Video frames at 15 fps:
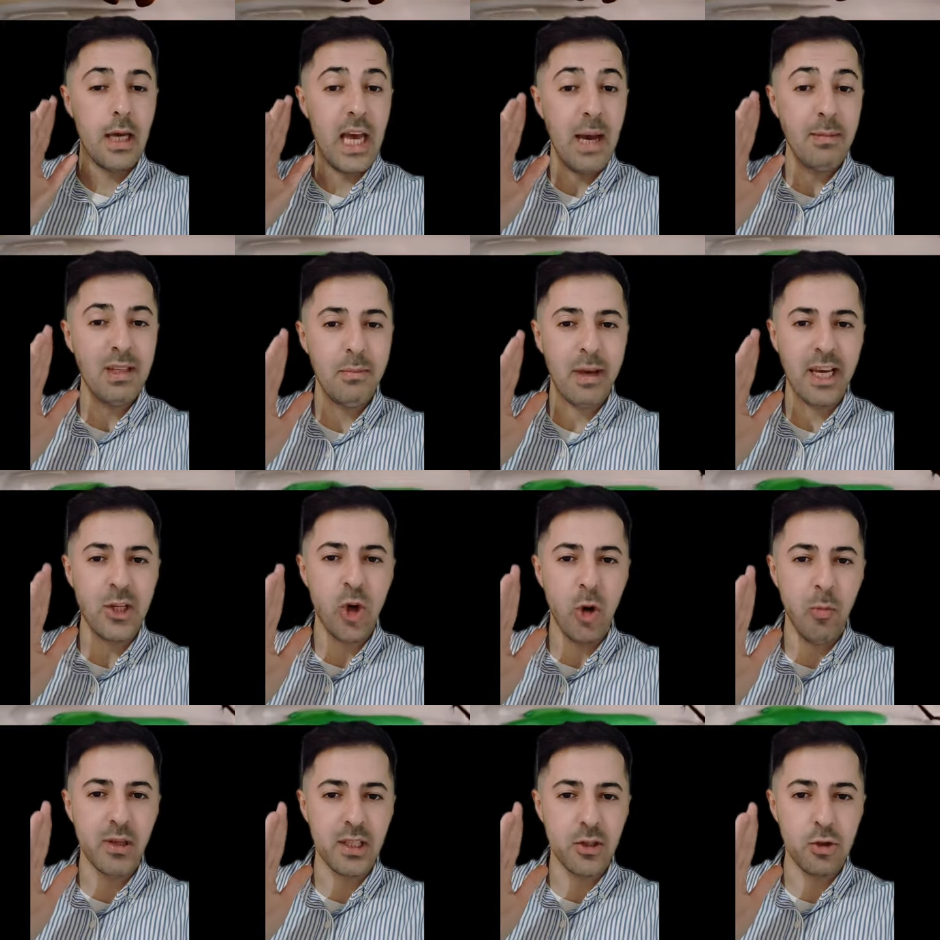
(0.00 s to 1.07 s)
Hem de beyni
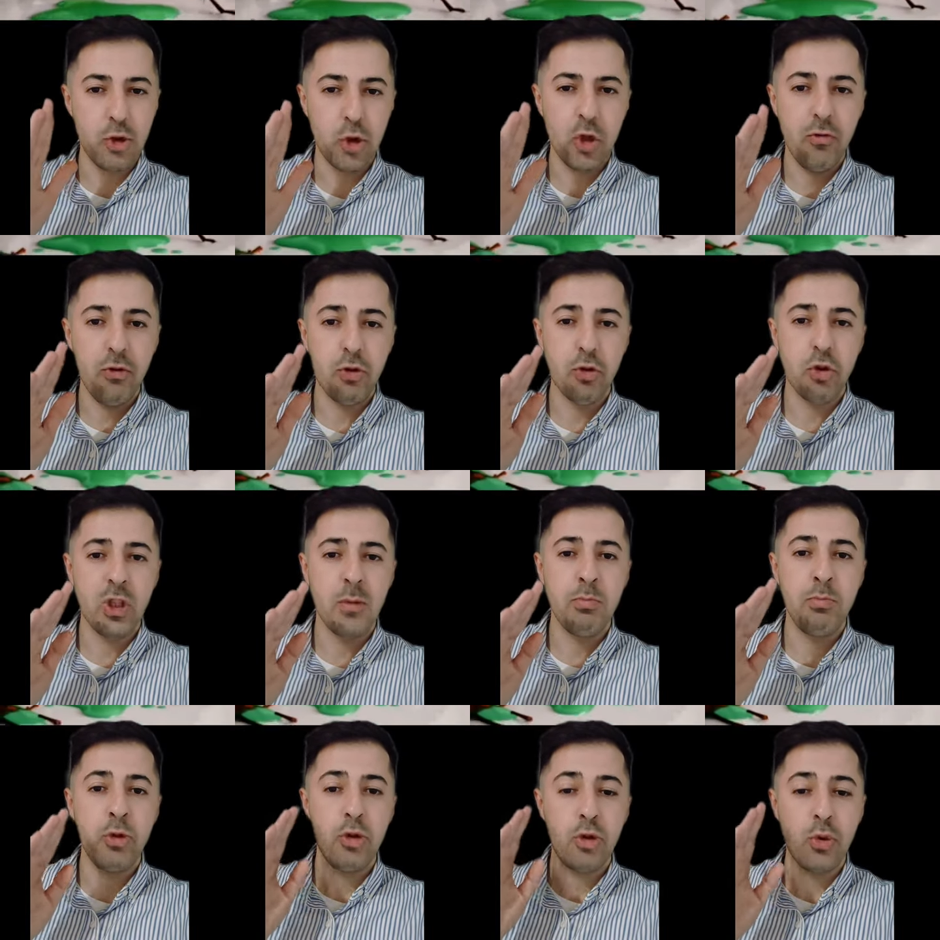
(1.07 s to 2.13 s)
olmadan. Çünkü
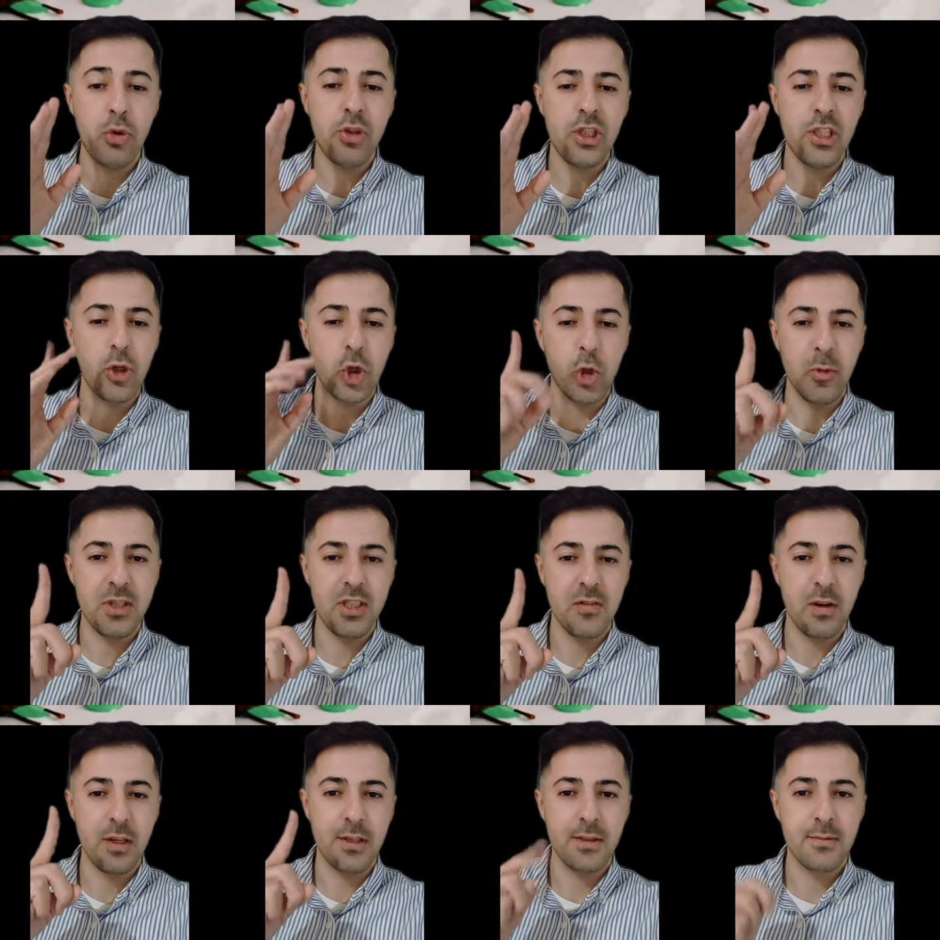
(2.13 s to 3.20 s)
vücudunda bir sürü sinir kümesi var.